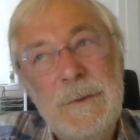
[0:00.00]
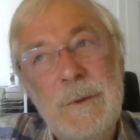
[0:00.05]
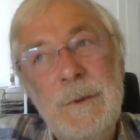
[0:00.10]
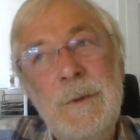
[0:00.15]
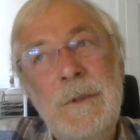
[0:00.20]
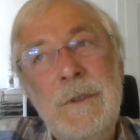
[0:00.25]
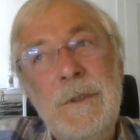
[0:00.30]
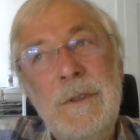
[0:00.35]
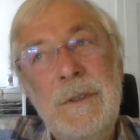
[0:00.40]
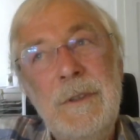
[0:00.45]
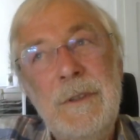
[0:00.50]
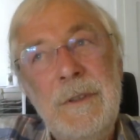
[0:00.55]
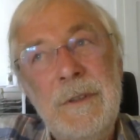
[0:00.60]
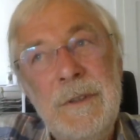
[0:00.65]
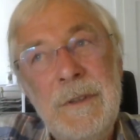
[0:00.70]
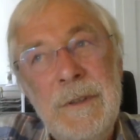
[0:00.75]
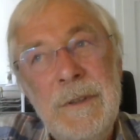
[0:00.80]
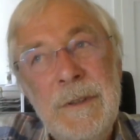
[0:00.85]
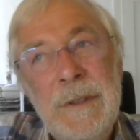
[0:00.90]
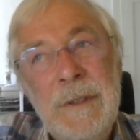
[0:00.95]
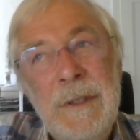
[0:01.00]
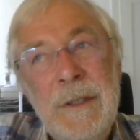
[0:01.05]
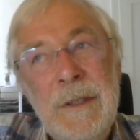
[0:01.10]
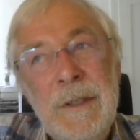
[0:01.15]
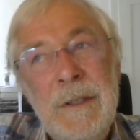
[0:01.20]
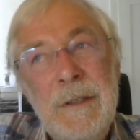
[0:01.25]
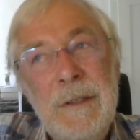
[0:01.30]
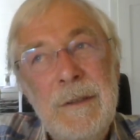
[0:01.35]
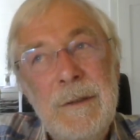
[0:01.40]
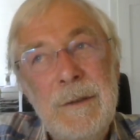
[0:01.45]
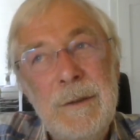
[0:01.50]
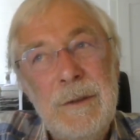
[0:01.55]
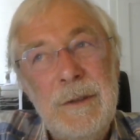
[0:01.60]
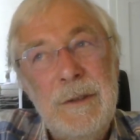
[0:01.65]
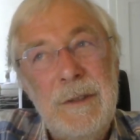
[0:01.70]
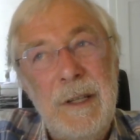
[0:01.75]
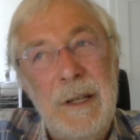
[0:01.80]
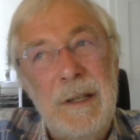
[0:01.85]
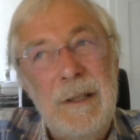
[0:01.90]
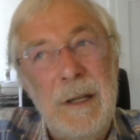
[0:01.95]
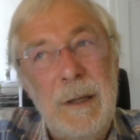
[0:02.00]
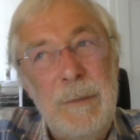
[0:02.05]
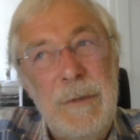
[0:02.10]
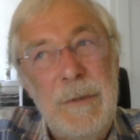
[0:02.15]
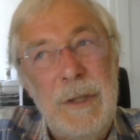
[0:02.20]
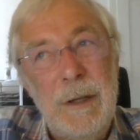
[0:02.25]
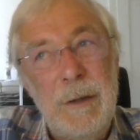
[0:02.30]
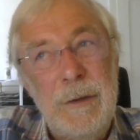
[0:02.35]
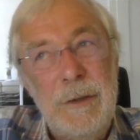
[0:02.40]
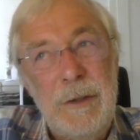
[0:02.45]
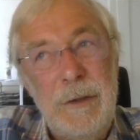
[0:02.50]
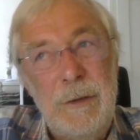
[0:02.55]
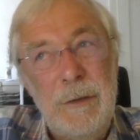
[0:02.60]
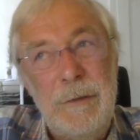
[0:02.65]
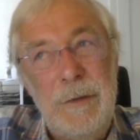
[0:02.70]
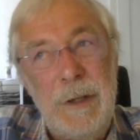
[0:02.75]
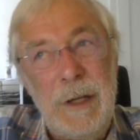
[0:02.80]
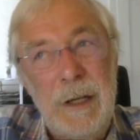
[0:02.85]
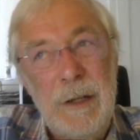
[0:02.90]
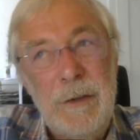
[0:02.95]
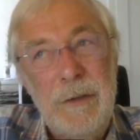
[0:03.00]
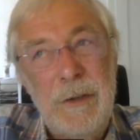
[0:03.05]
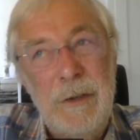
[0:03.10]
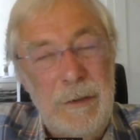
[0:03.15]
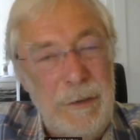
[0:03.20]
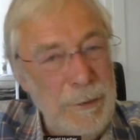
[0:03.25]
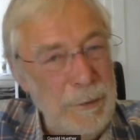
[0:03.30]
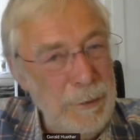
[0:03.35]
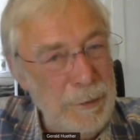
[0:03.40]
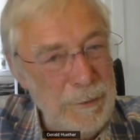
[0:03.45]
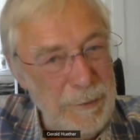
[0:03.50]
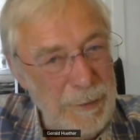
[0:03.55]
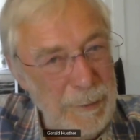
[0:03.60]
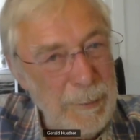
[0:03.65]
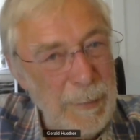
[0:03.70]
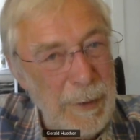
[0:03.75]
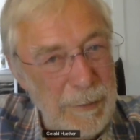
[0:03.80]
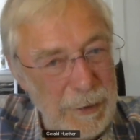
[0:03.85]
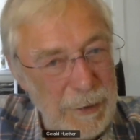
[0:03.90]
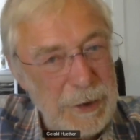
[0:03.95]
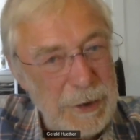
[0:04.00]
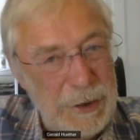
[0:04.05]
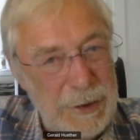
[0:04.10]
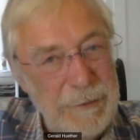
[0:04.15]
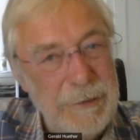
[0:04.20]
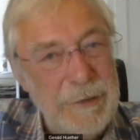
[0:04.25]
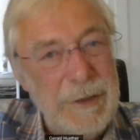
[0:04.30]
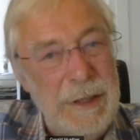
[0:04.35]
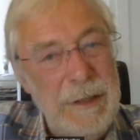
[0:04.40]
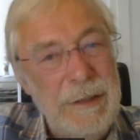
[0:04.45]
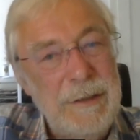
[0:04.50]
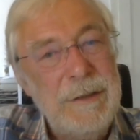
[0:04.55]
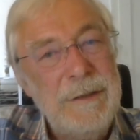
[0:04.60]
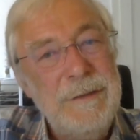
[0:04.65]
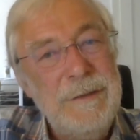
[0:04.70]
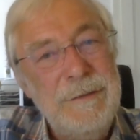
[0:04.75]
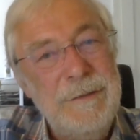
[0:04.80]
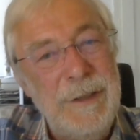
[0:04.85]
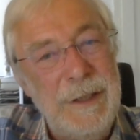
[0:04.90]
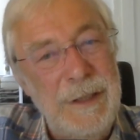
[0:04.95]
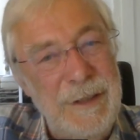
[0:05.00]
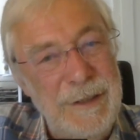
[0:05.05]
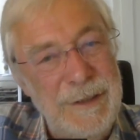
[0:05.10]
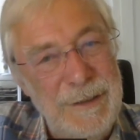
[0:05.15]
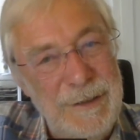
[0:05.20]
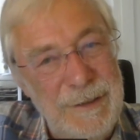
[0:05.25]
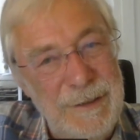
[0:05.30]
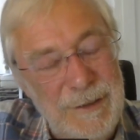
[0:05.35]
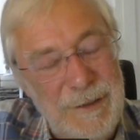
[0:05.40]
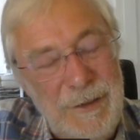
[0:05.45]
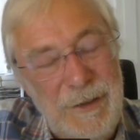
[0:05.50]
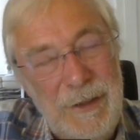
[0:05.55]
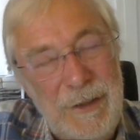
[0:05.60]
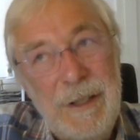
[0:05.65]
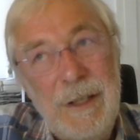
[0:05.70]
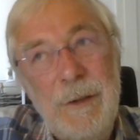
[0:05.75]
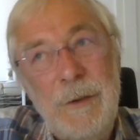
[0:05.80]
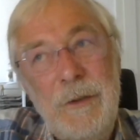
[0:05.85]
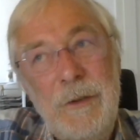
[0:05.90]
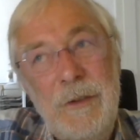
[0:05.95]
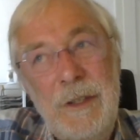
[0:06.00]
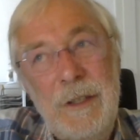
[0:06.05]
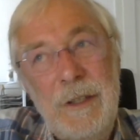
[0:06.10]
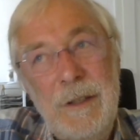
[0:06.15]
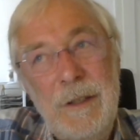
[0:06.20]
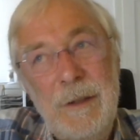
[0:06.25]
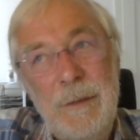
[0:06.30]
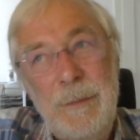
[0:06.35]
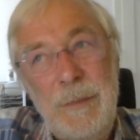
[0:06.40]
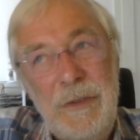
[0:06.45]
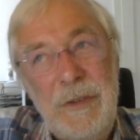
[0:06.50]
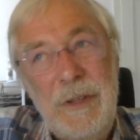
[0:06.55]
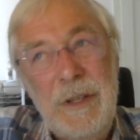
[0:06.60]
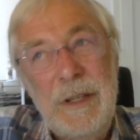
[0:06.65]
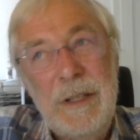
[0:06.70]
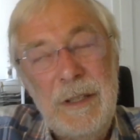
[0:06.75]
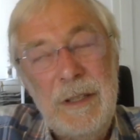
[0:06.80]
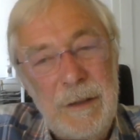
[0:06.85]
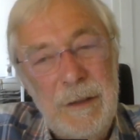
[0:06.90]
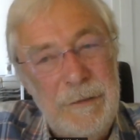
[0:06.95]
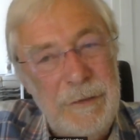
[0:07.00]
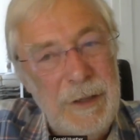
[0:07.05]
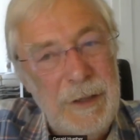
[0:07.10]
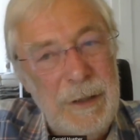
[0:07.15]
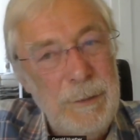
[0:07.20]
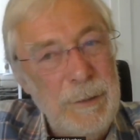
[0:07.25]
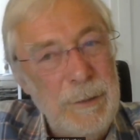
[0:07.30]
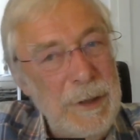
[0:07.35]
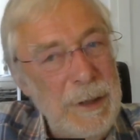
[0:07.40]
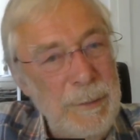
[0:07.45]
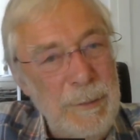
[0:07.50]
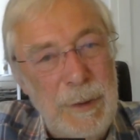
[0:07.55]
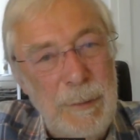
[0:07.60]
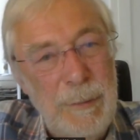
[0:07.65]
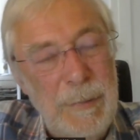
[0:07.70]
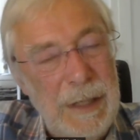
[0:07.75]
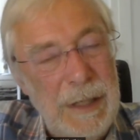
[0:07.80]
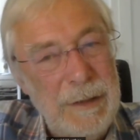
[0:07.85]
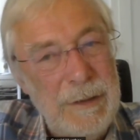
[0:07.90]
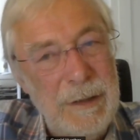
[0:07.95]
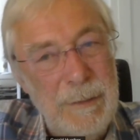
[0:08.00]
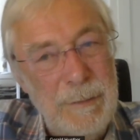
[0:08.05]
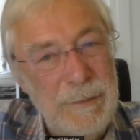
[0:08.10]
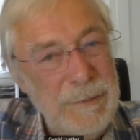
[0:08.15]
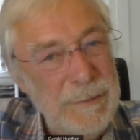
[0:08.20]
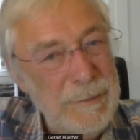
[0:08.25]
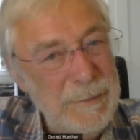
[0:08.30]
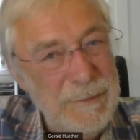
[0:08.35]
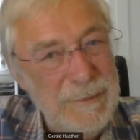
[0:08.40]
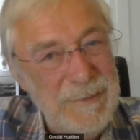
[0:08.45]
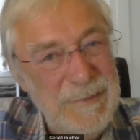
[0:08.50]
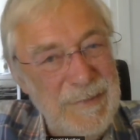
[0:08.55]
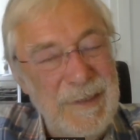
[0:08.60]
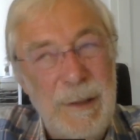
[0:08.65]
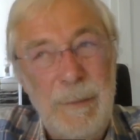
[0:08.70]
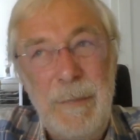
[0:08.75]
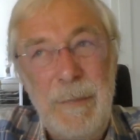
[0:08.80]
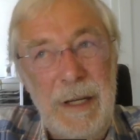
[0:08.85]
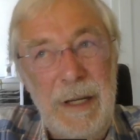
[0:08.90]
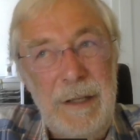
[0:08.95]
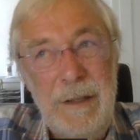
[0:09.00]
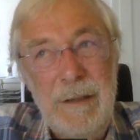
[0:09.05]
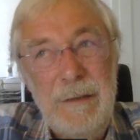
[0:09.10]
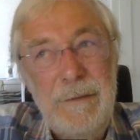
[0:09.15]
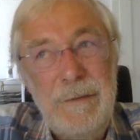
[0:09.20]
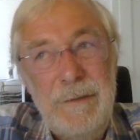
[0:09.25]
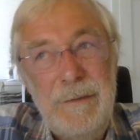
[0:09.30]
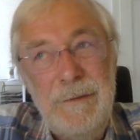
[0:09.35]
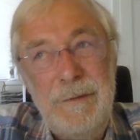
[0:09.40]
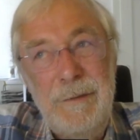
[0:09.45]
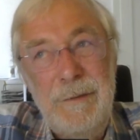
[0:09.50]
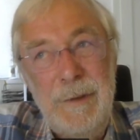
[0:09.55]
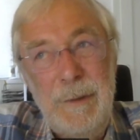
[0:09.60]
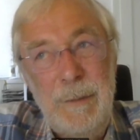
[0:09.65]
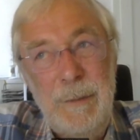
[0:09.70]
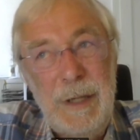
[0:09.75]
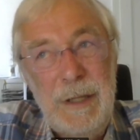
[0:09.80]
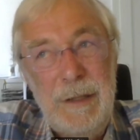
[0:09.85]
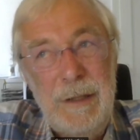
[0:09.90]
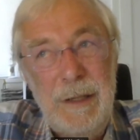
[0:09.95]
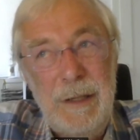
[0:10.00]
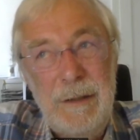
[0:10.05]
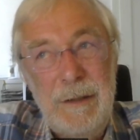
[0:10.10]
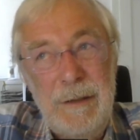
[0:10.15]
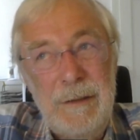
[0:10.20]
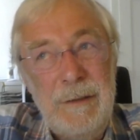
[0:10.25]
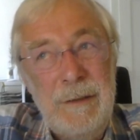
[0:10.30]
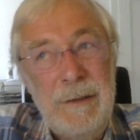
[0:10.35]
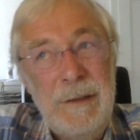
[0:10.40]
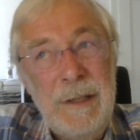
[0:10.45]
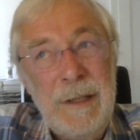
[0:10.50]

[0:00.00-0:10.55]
Und und dann haben die auch nicht so viel Angst, dass irgendwie mal was schief geht, weil sie aus ihrer bisherigen Erfahrung eben gemerkt haben, am Ende, wenn man dann